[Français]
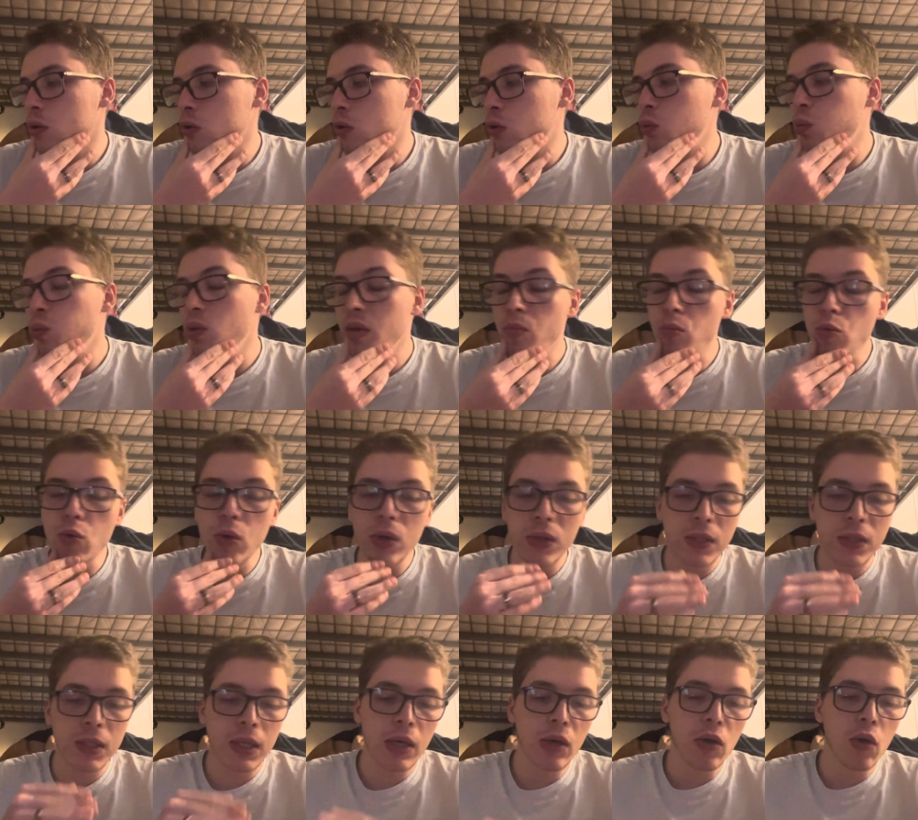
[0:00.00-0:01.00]
tous les buts
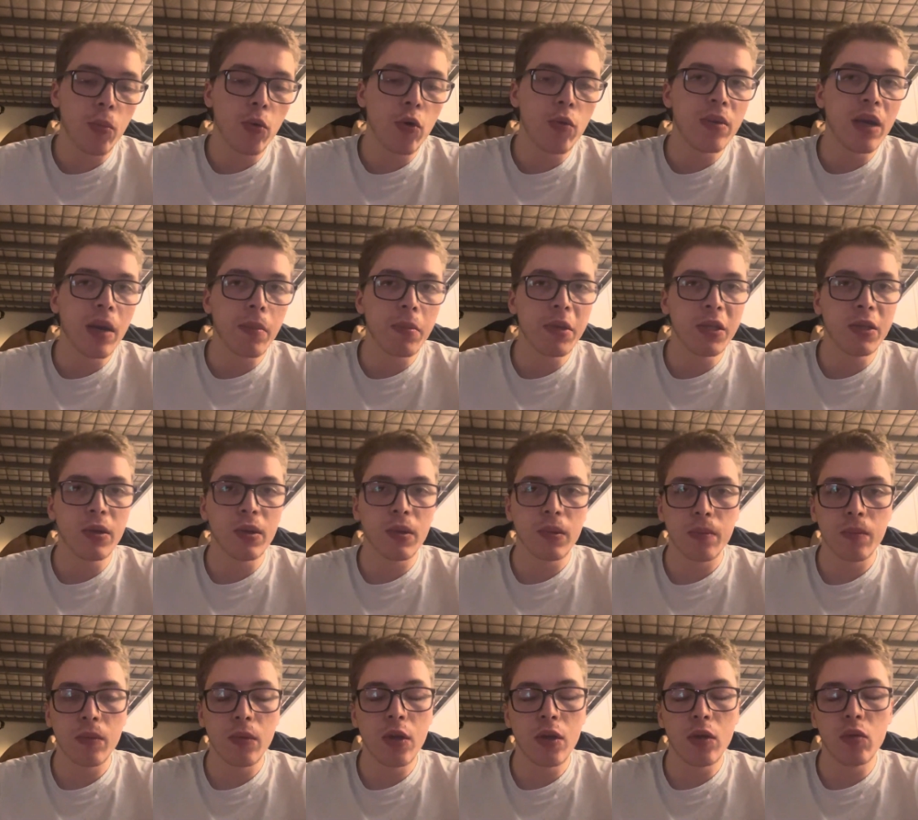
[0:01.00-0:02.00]
inscrits en première mi-temps.
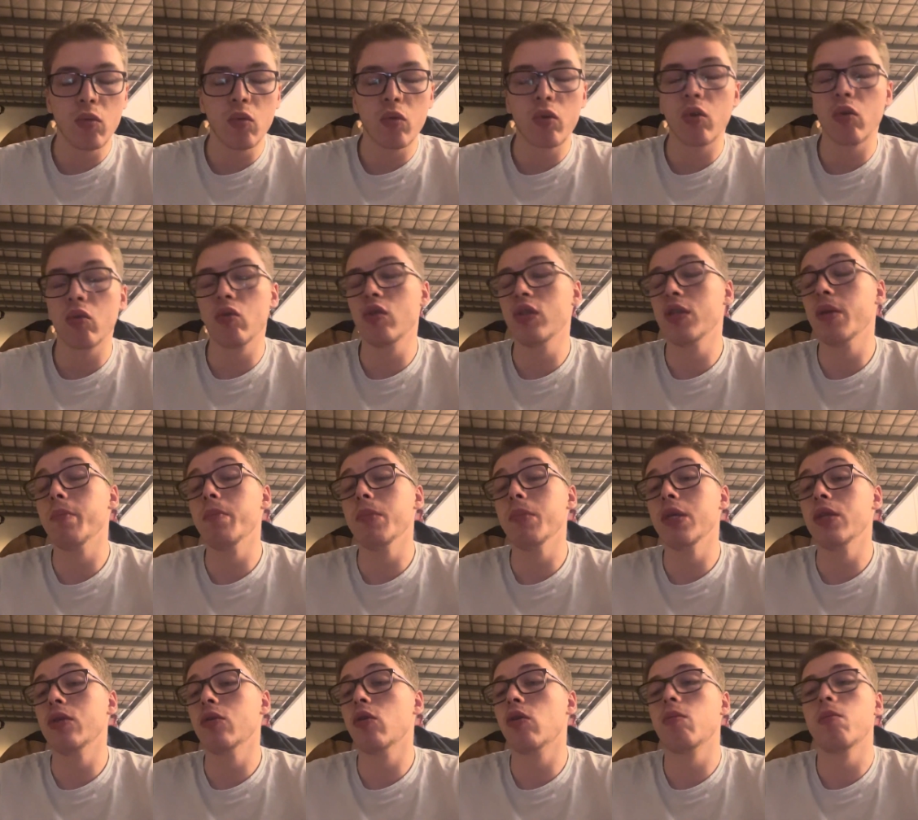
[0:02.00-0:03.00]
Et donc en deuxième
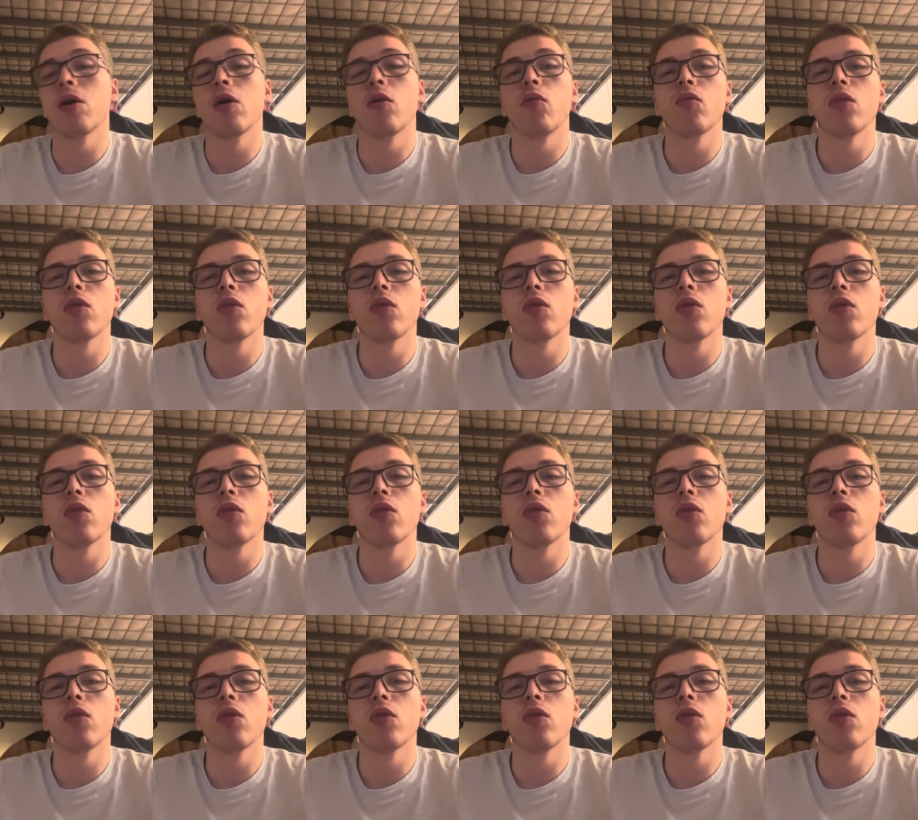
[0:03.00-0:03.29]
mi-temps, bah,